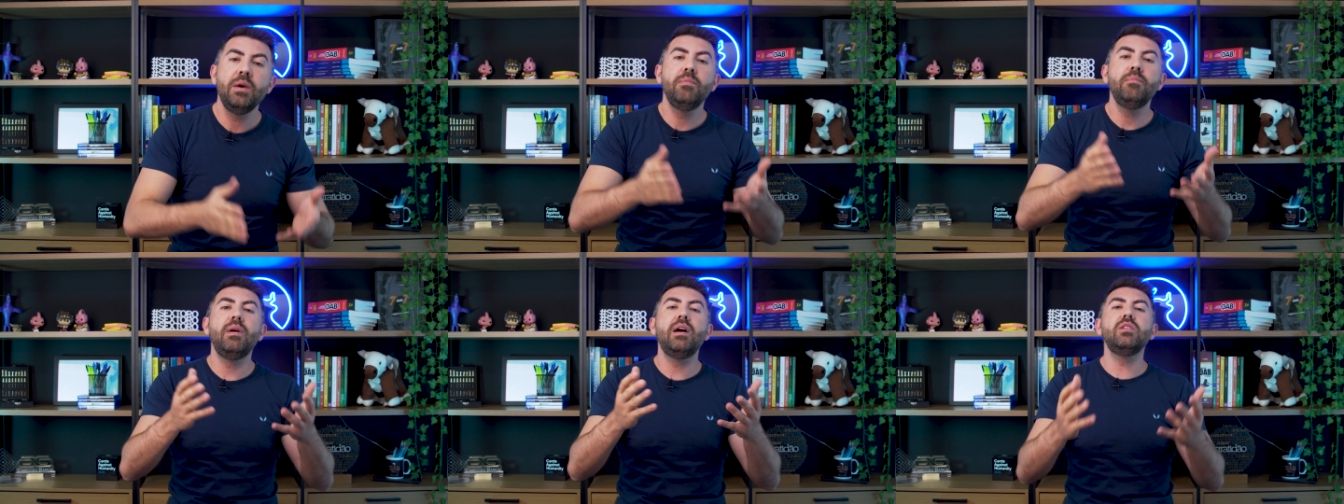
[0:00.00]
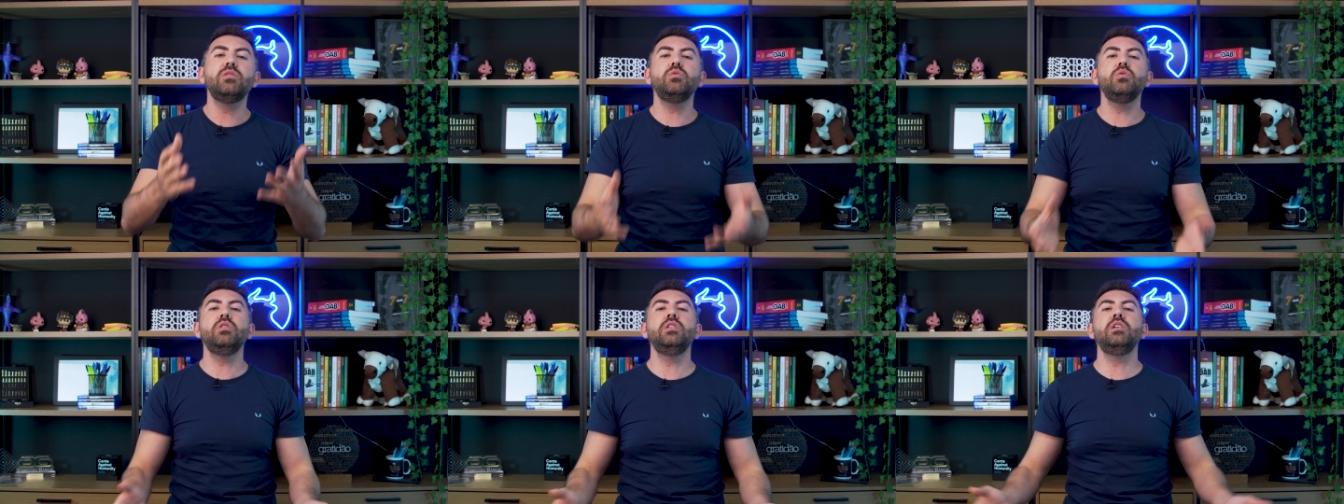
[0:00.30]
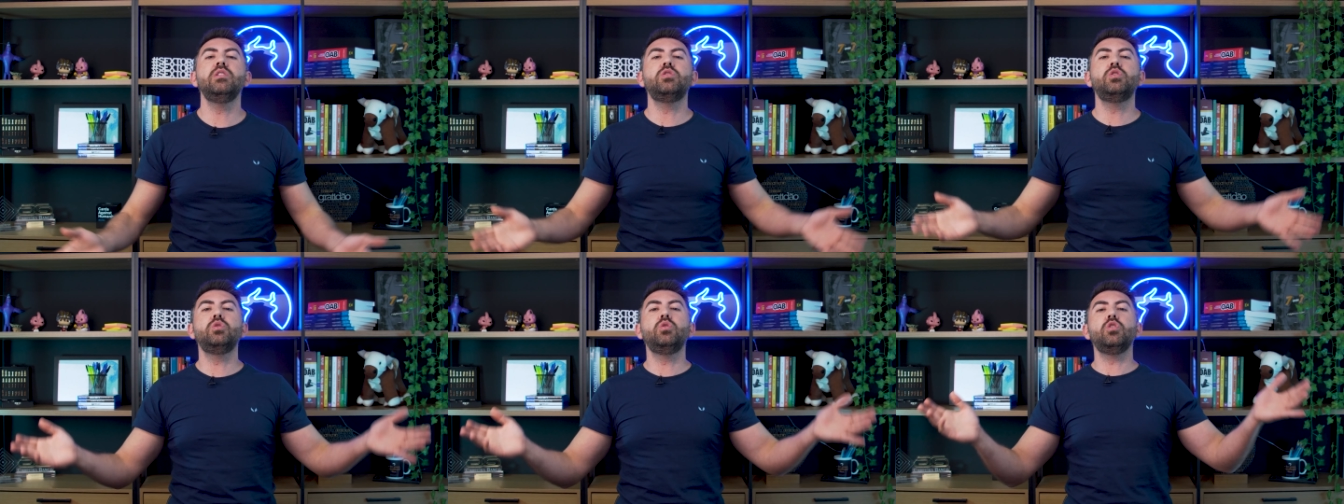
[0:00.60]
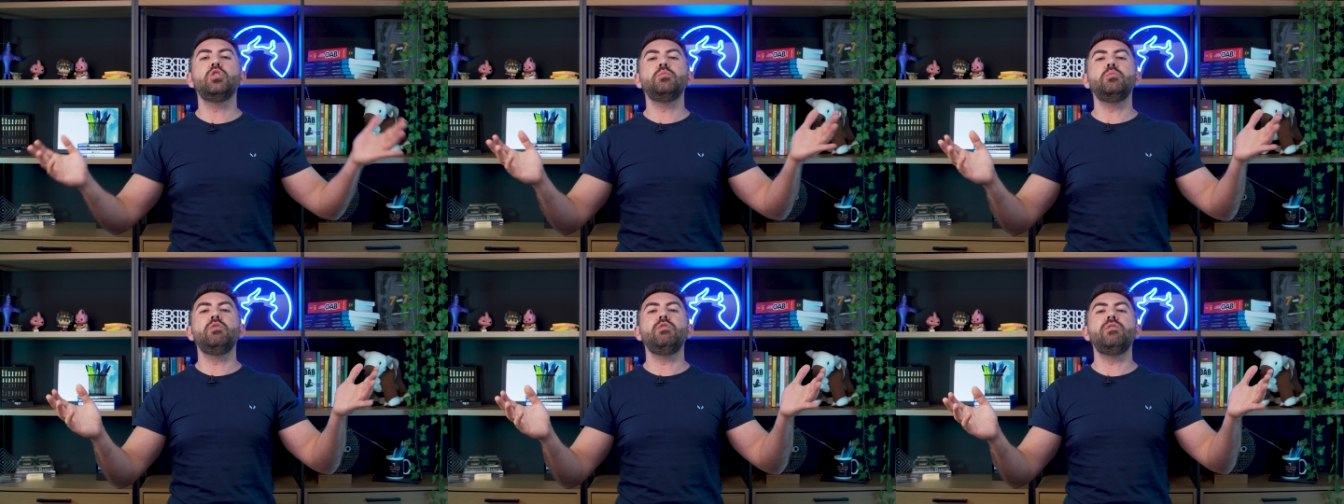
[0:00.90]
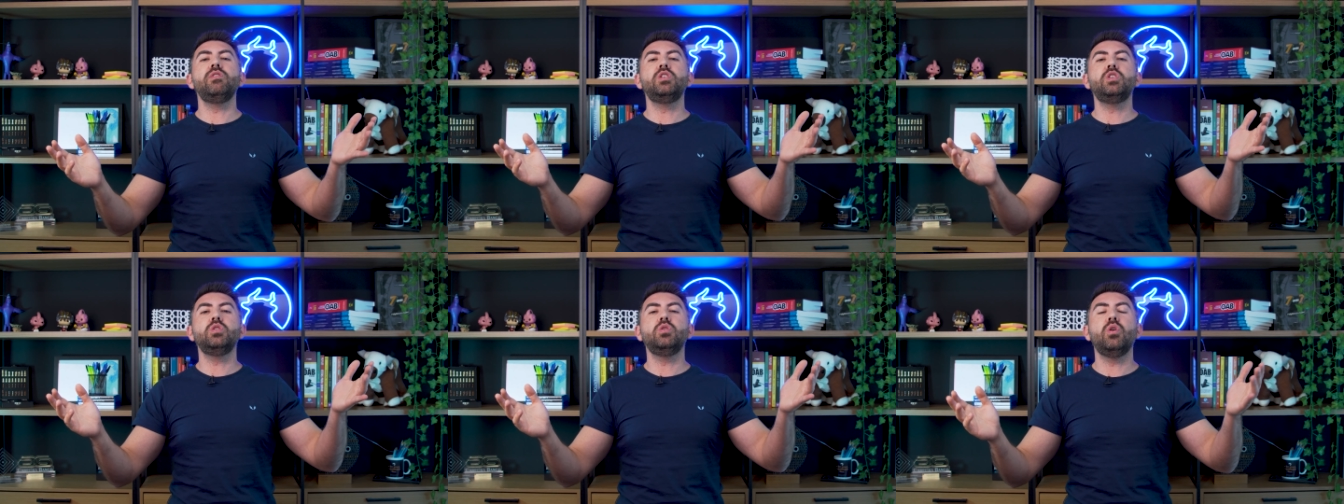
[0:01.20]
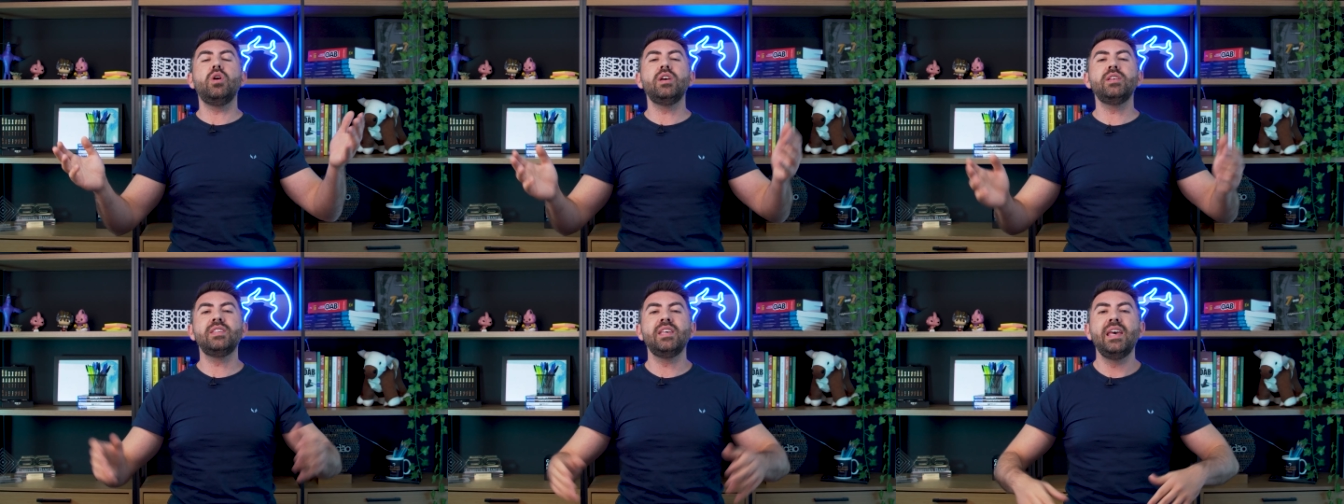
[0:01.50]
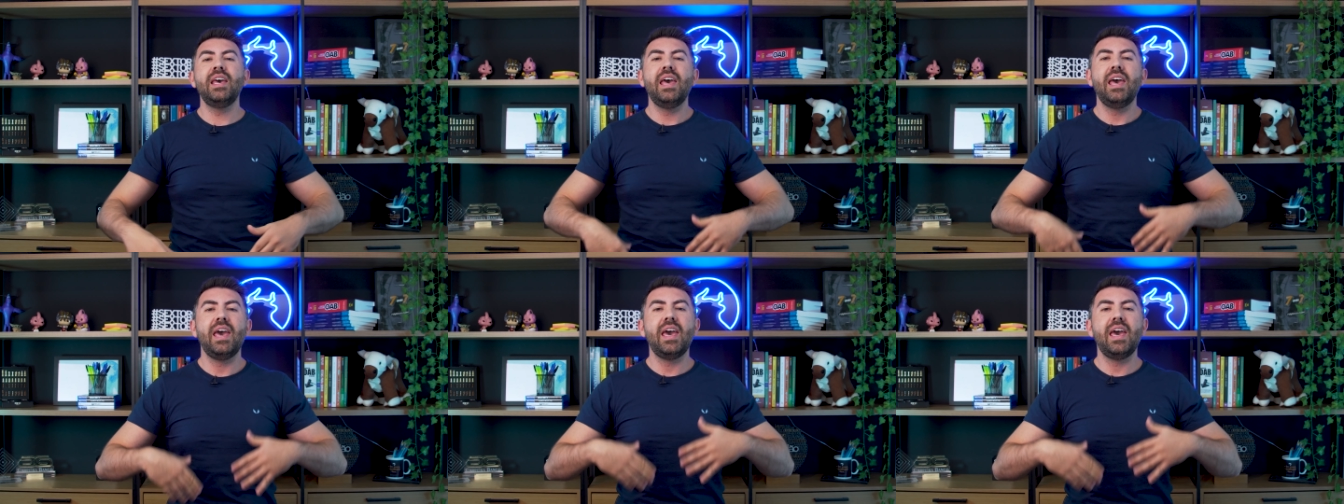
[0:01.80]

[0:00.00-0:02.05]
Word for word: Mas no início de 2022,